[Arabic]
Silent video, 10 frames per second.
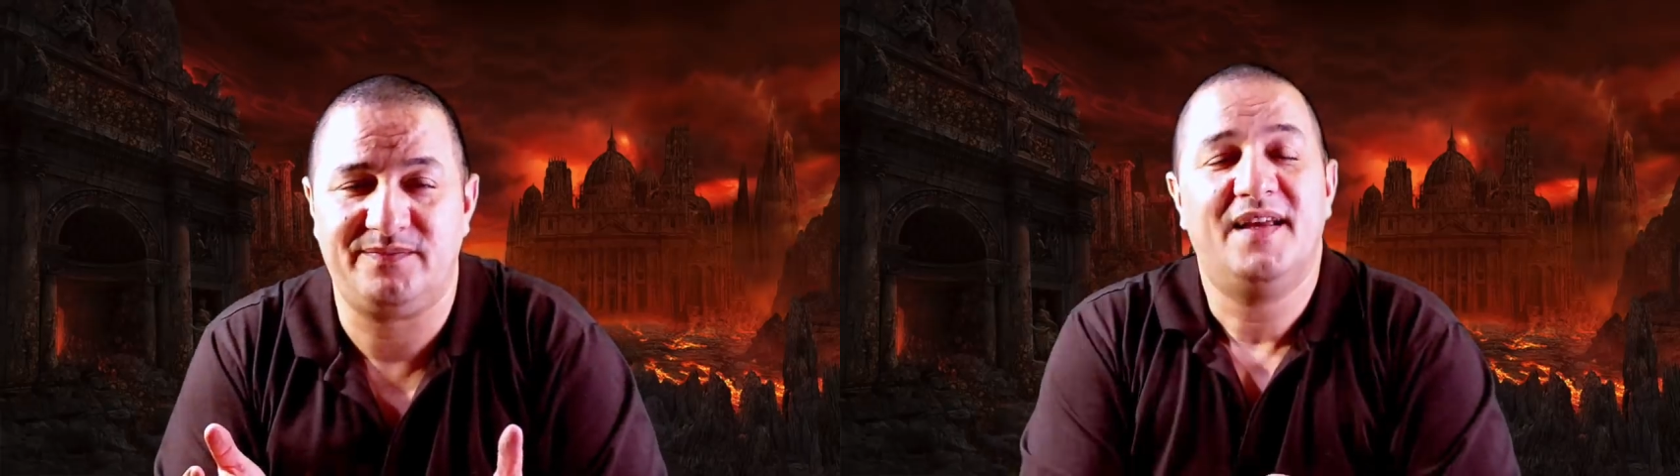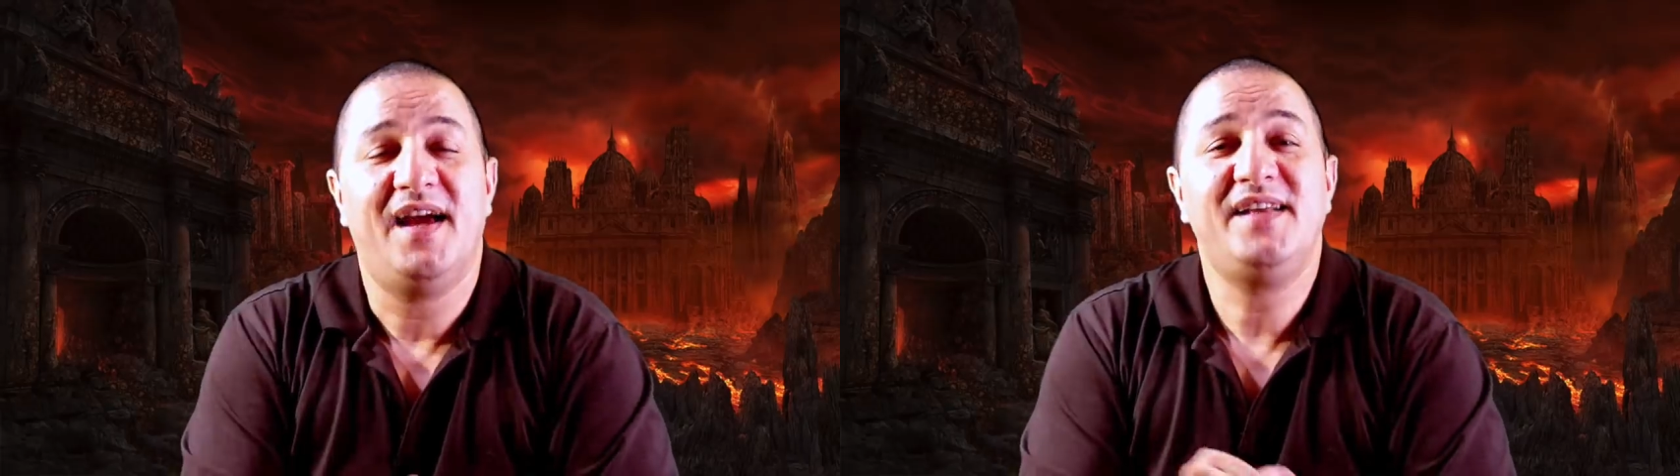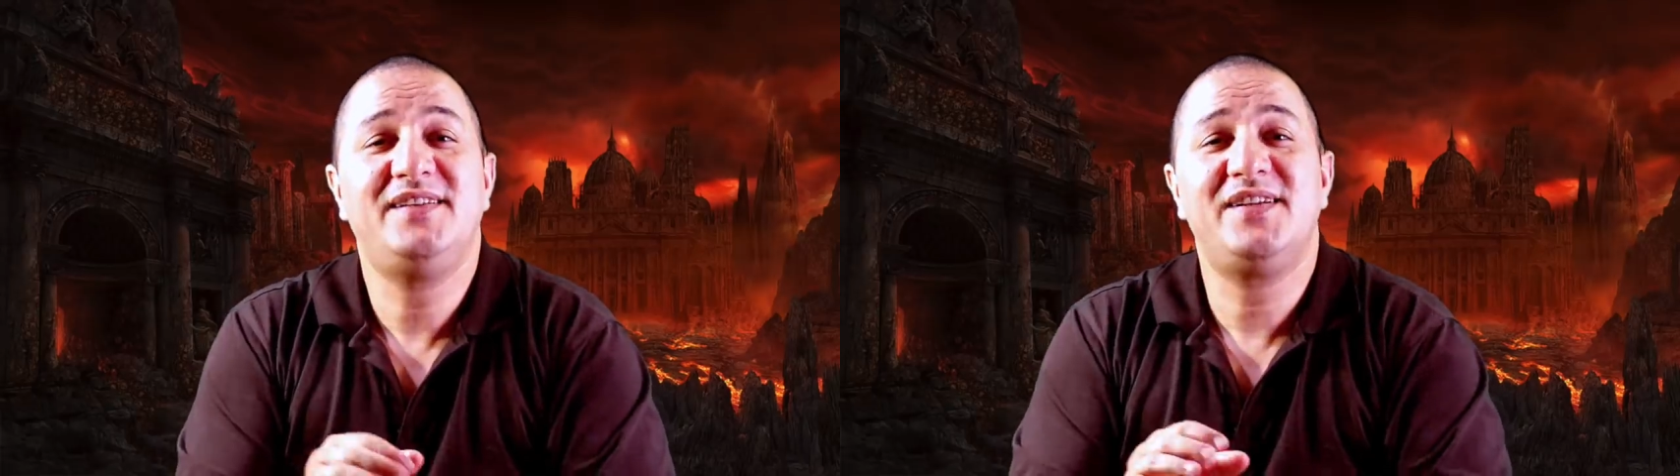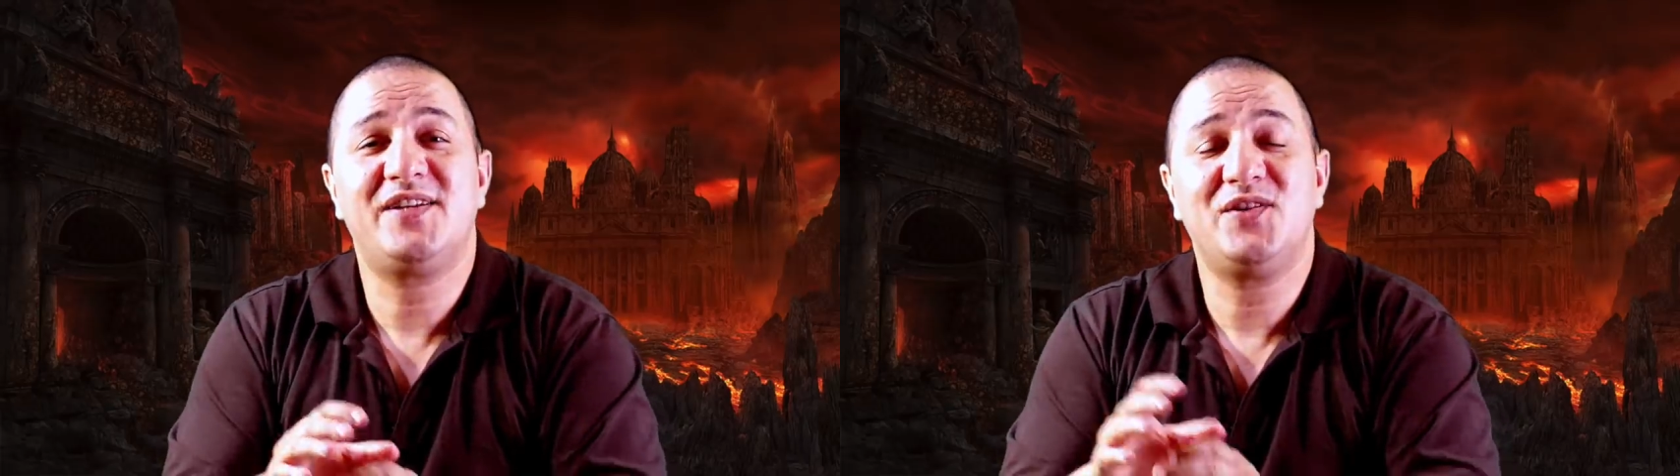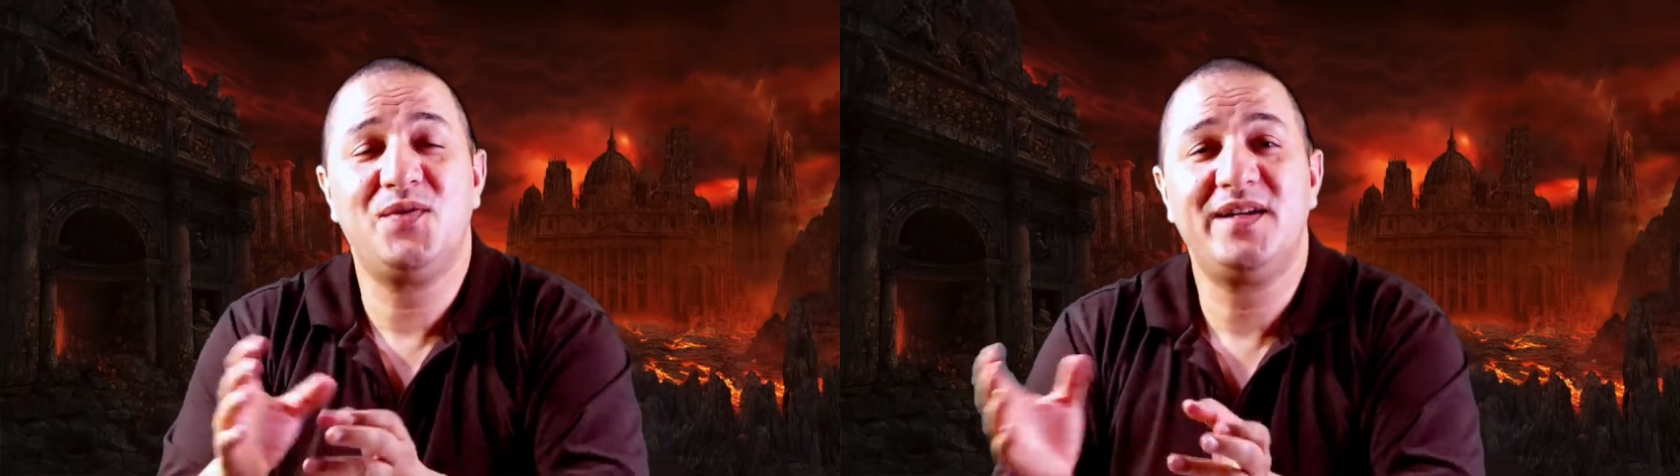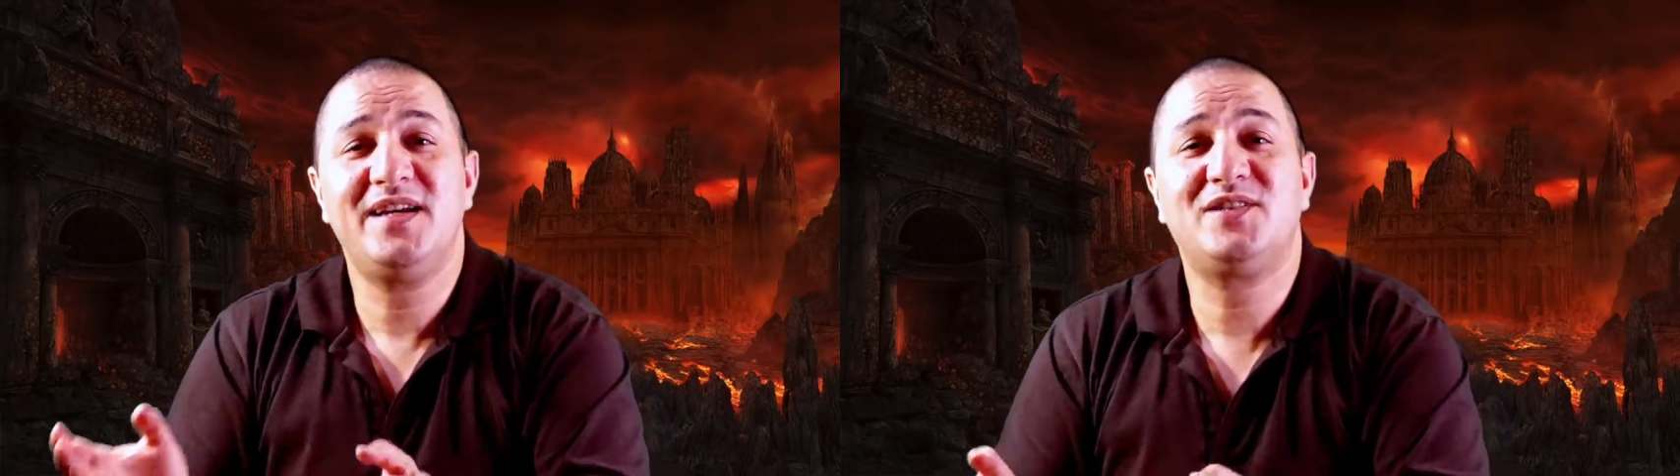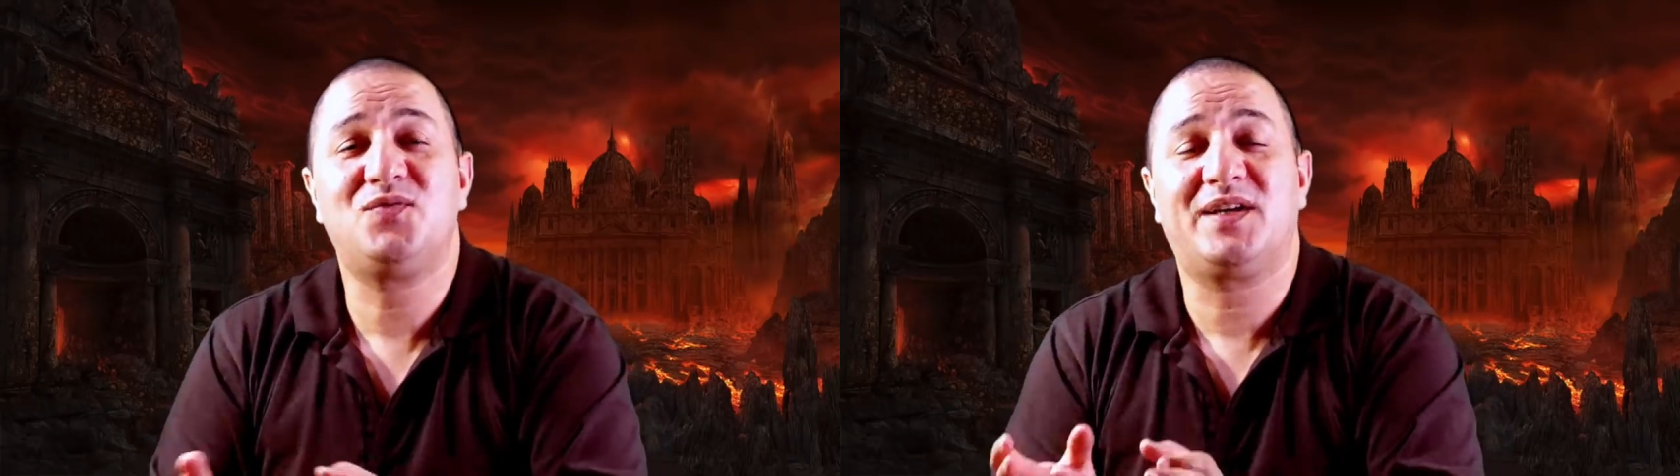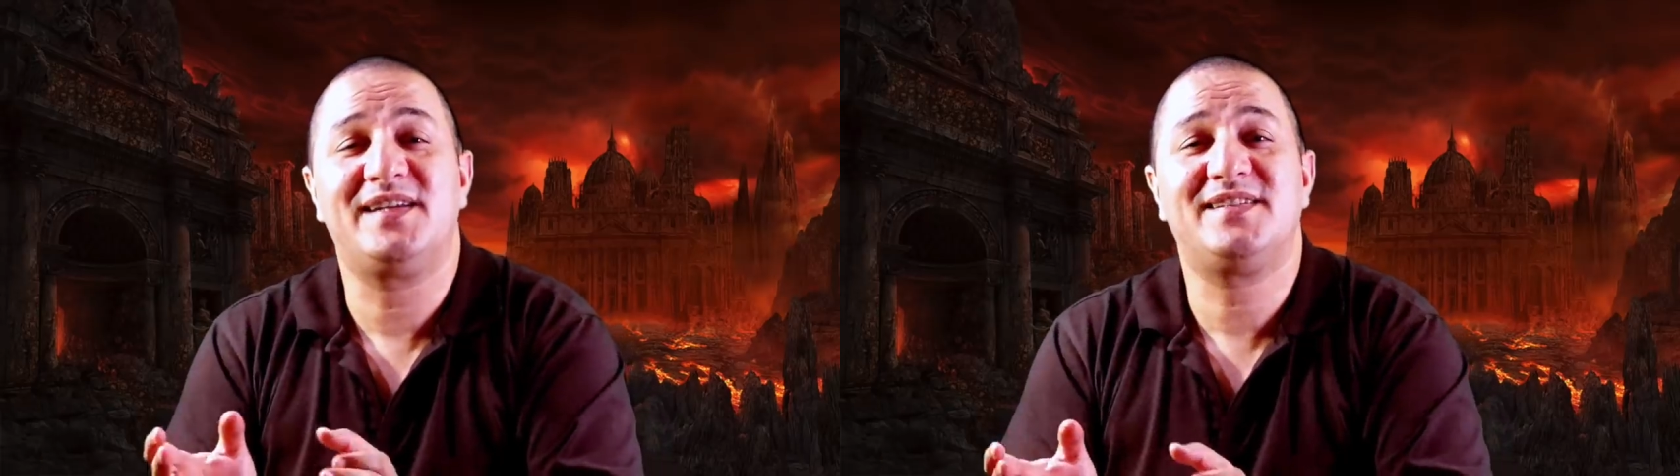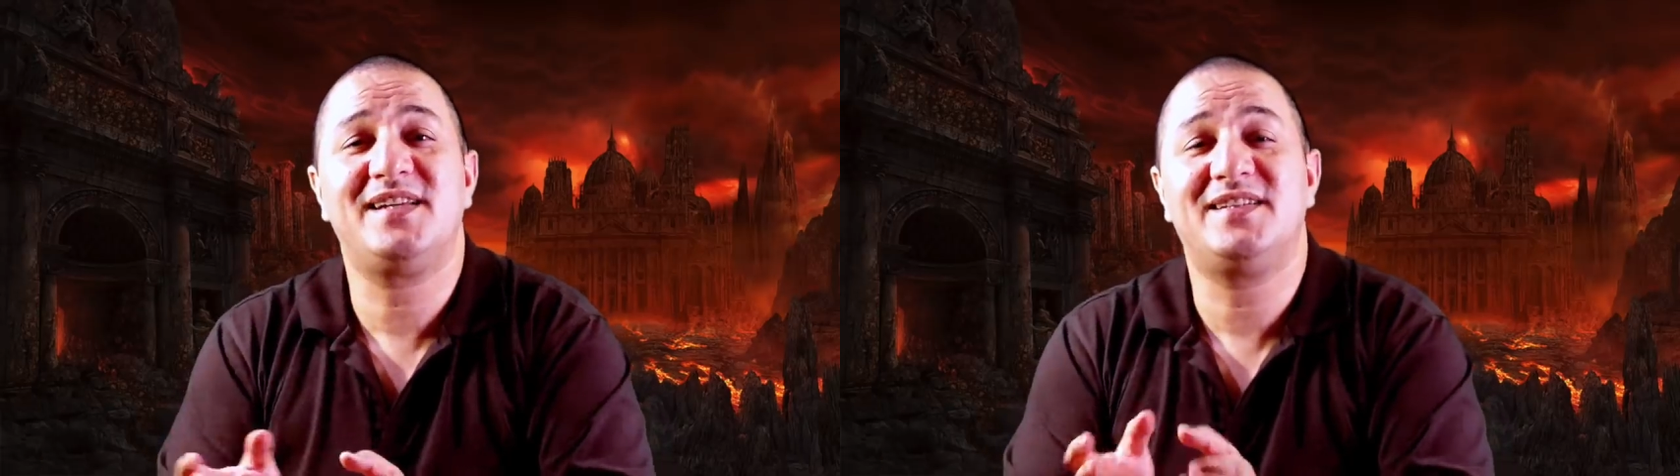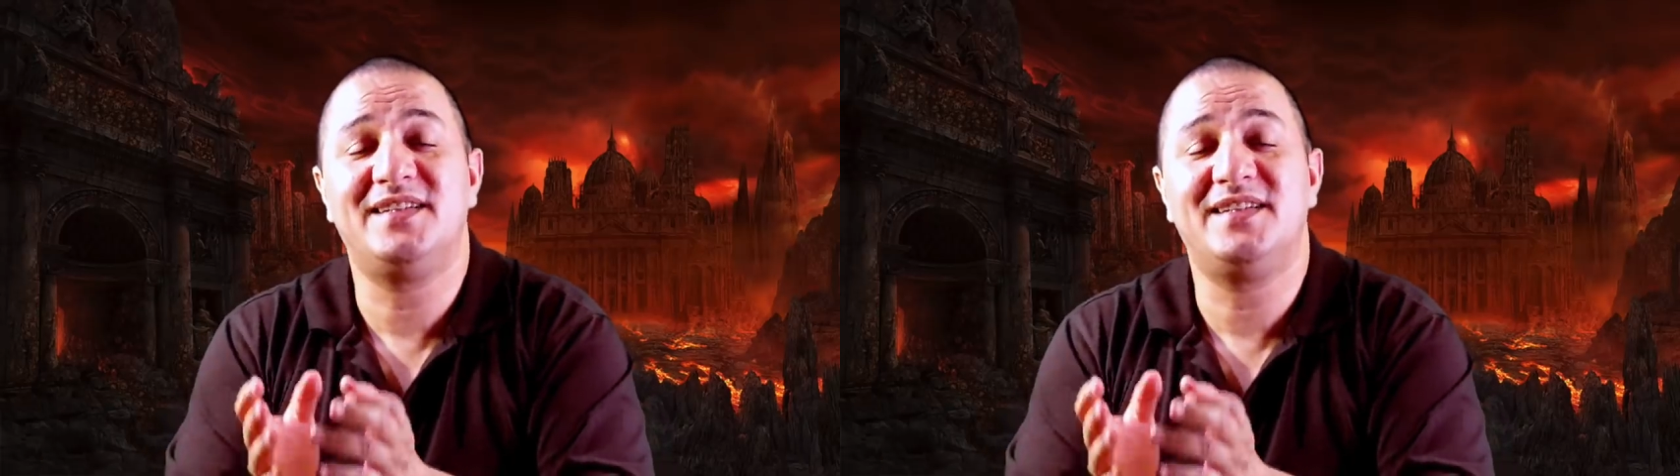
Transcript: هذه الروايات والقصص